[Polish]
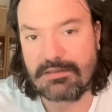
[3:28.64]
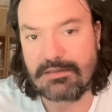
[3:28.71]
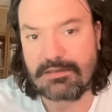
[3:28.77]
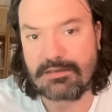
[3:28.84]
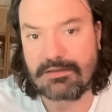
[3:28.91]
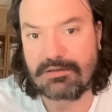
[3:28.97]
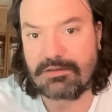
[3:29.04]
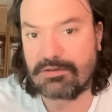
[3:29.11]

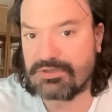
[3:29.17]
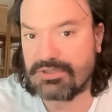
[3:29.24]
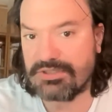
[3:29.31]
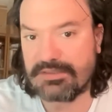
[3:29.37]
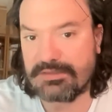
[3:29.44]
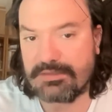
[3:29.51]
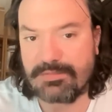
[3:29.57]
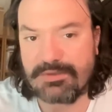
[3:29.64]
e, chociaż
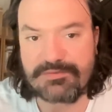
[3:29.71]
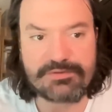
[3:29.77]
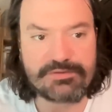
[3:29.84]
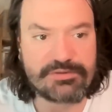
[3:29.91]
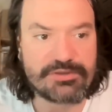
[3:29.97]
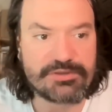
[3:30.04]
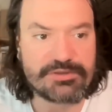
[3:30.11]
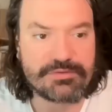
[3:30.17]
tak naprawdę
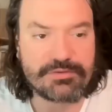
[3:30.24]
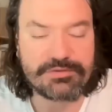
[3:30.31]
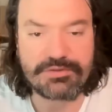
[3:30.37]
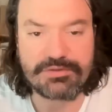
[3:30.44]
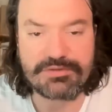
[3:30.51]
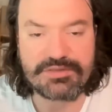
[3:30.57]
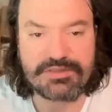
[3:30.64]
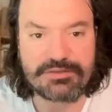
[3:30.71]
dotyczyło
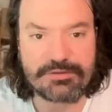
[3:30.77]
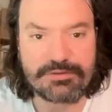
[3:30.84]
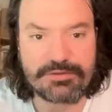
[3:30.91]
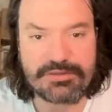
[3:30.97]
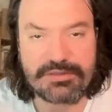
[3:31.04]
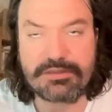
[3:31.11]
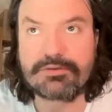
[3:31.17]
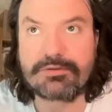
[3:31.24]
to
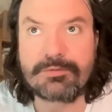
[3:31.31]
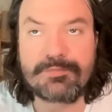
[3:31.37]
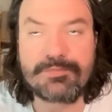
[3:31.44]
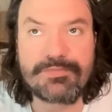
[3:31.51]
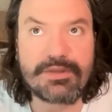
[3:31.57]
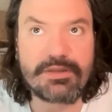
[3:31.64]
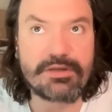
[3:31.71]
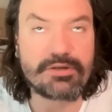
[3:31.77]
Zjednoczonego
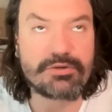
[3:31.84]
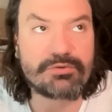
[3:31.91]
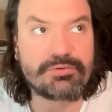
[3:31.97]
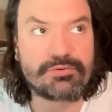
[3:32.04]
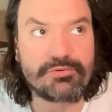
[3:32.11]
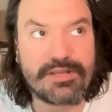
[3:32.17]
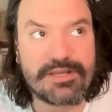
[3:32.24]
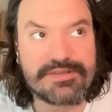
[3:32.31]
e,
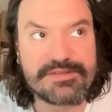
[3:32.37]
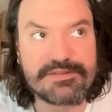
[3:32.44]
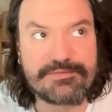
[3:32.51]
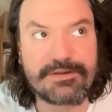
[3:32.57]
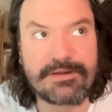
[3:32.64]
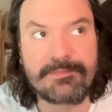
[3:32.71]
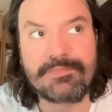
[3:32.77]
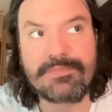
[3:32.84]

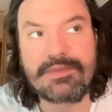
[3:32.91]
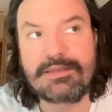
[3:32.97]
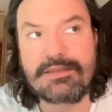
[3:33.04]
Królestwa.